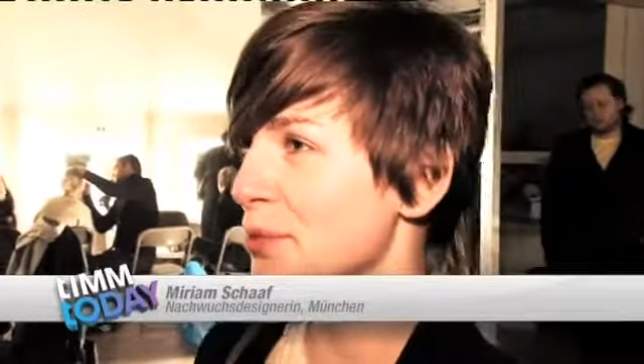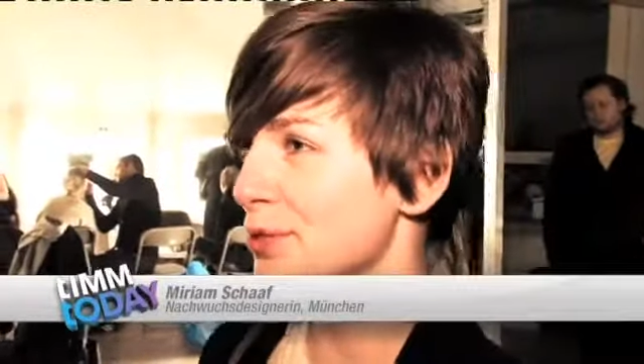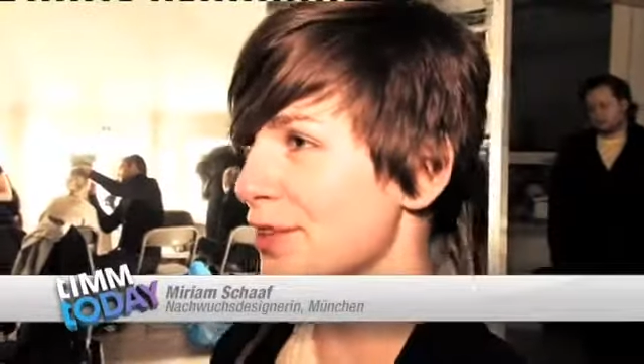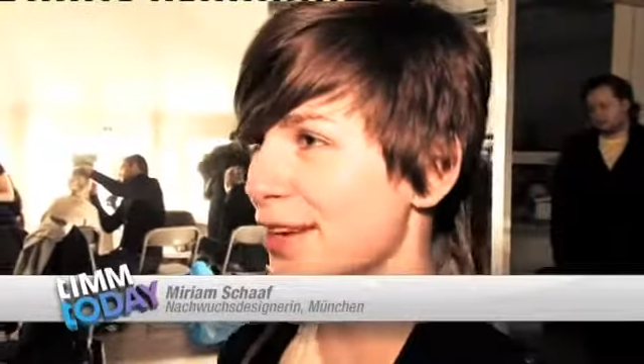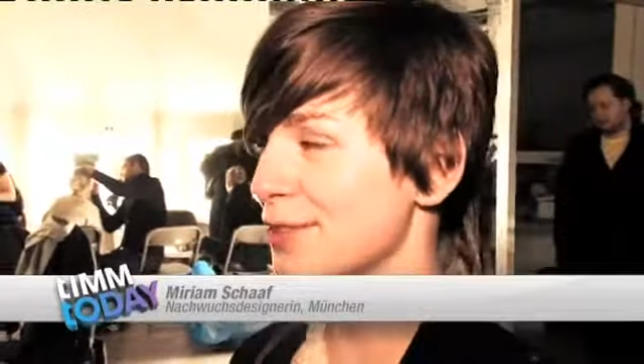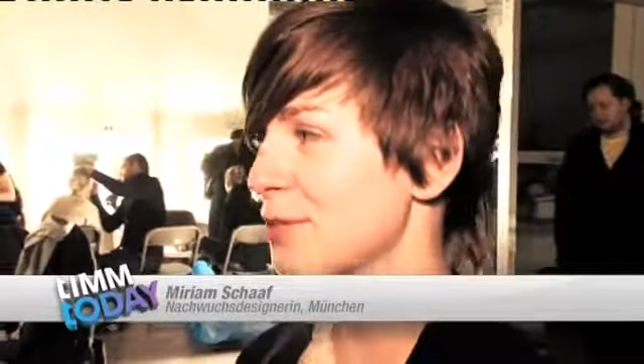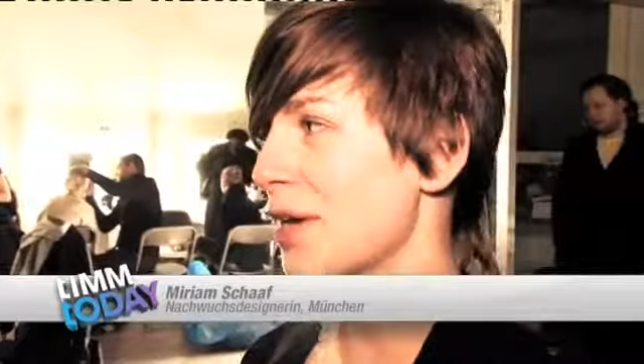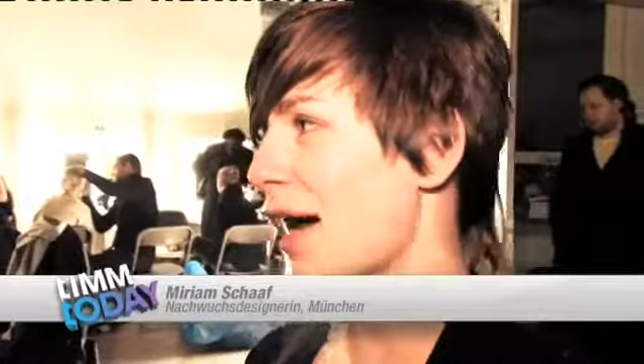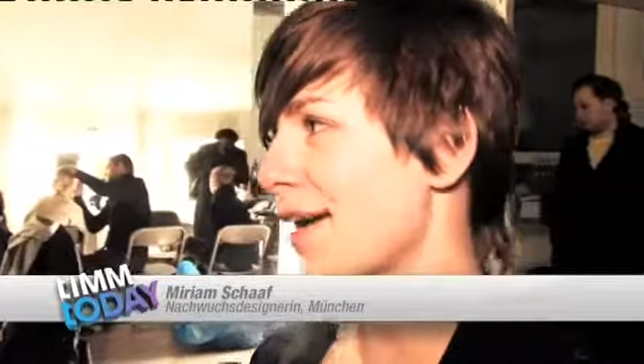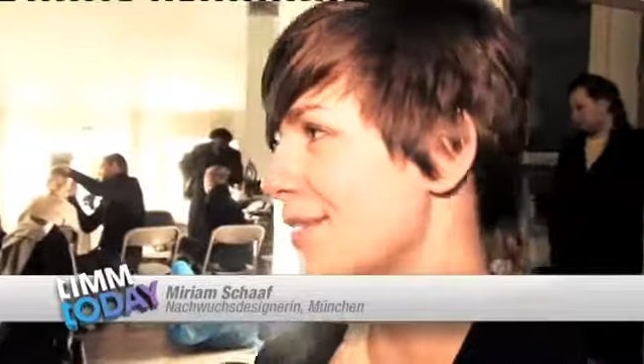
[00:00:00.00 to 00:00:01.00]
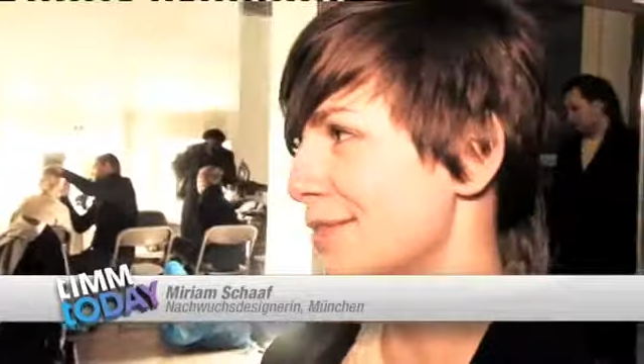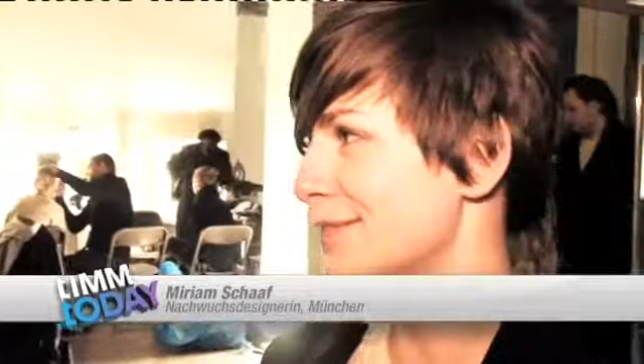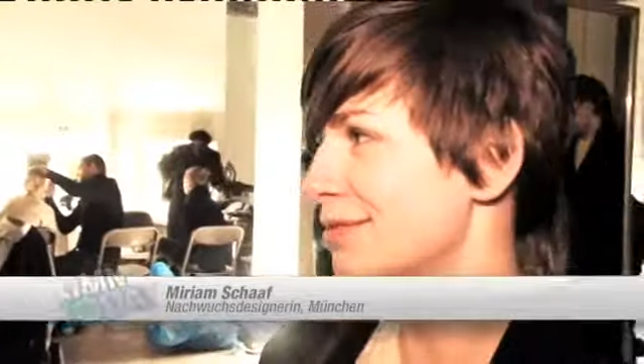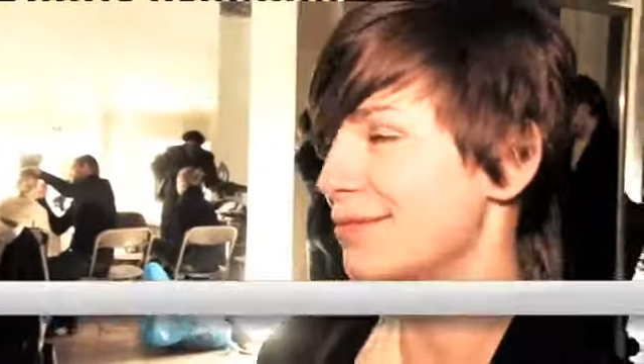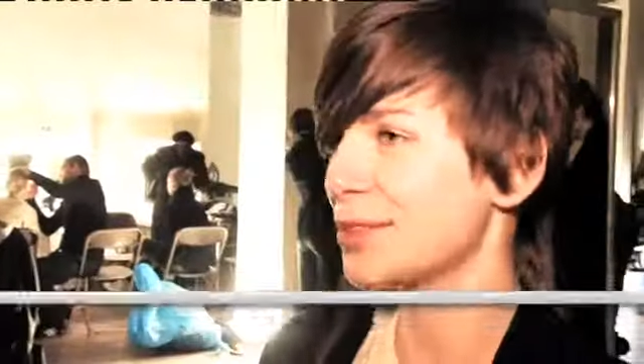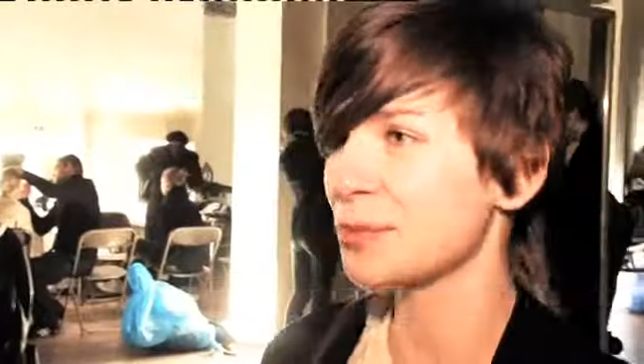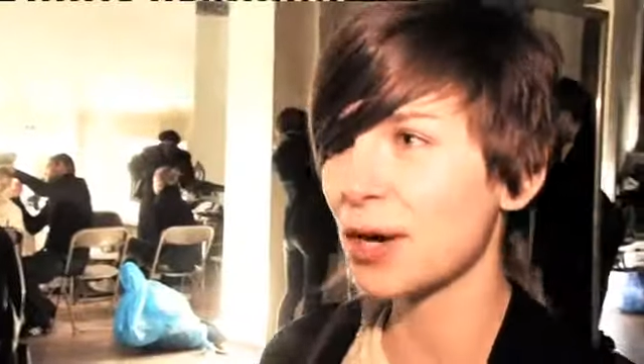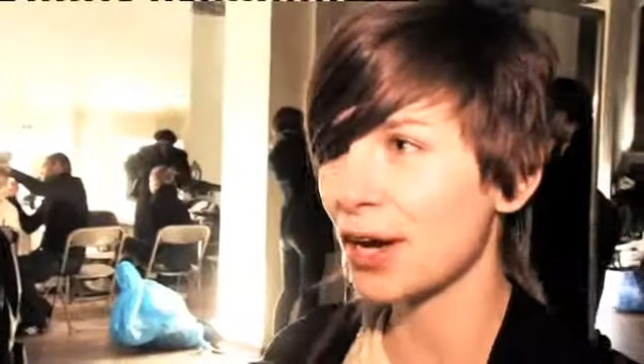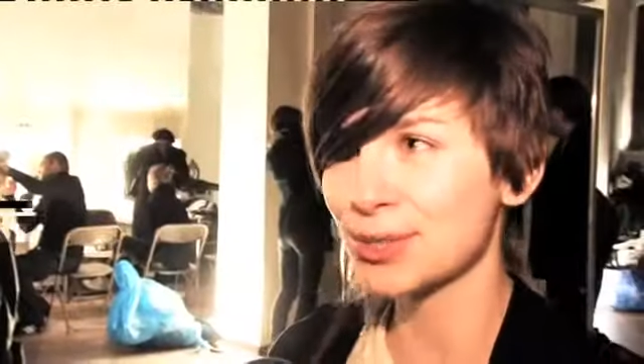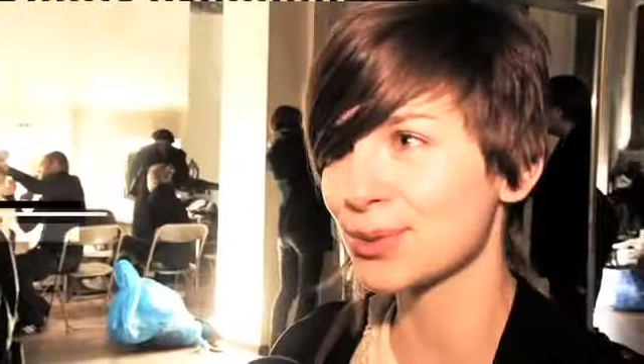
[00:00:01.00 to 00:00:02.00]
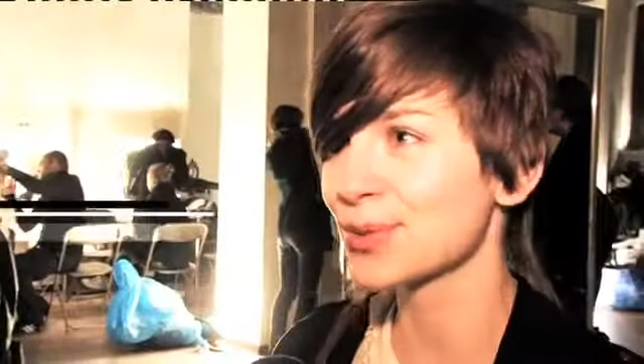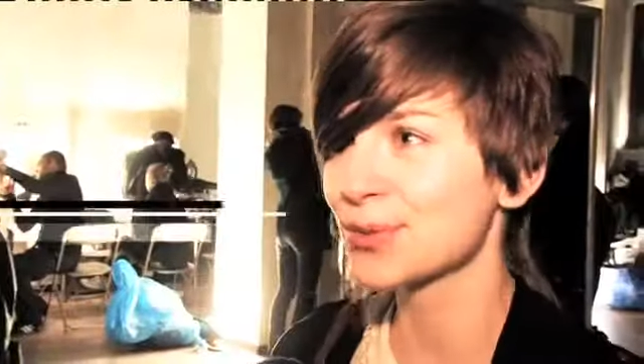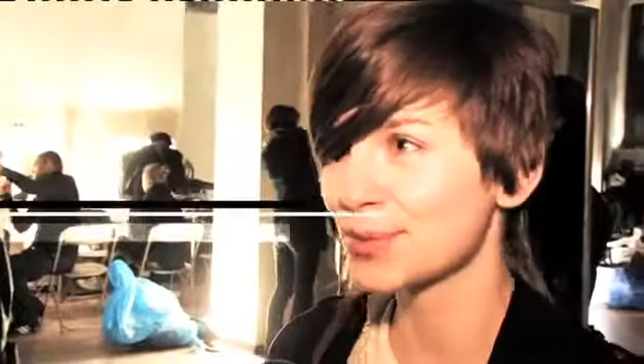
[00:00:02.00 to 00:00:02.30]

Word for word: Das war total die Überraschung.